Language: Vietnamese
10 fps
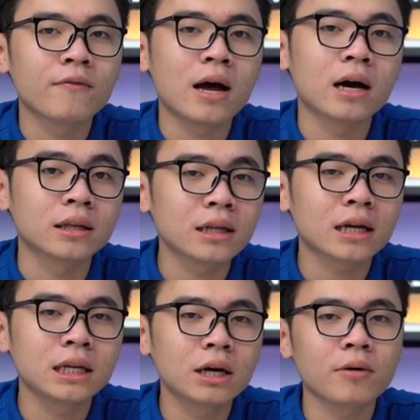và ở tính
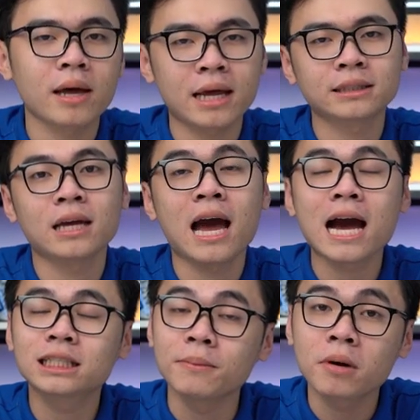năng DLSS
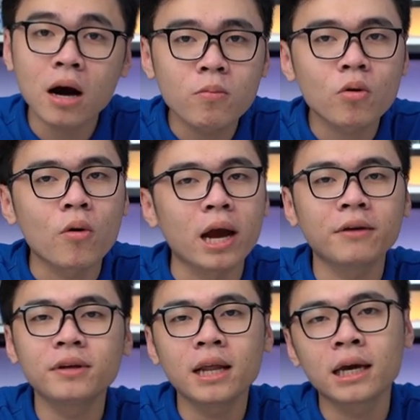2.0 của
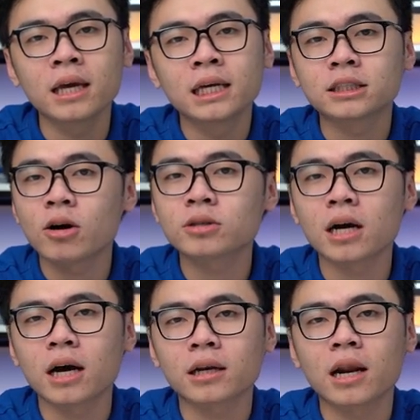NVIDIA sẽ hỗ
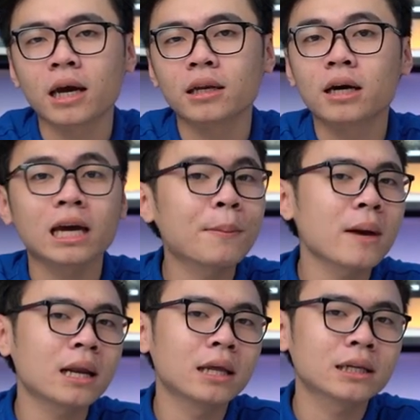trợ đẩy được cái
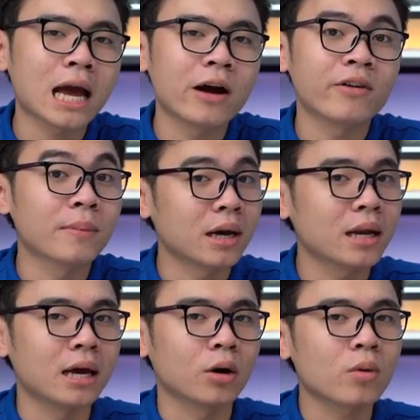FPS lên cao, và mình đã
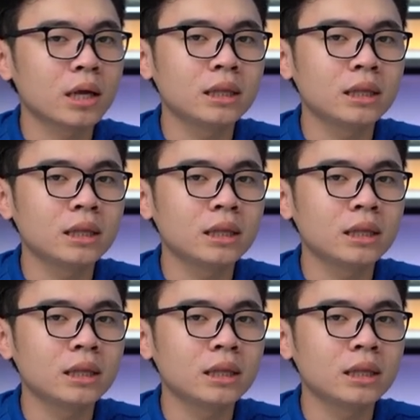để được